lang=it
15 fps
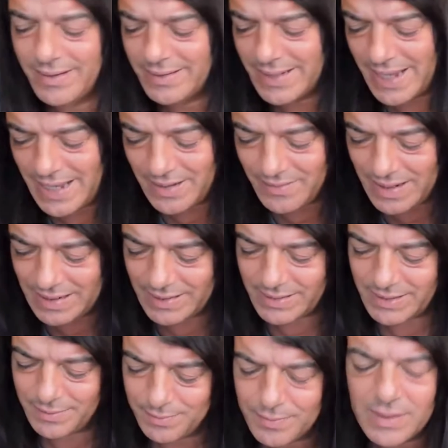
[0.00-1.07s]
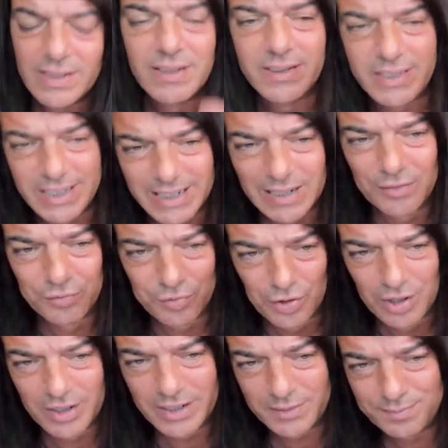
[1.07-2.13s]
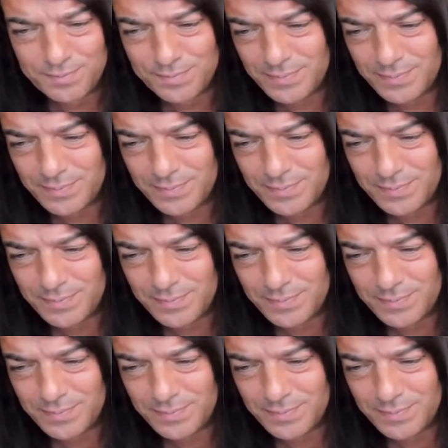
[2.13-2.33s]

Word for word: Dai avanti, tira fuori.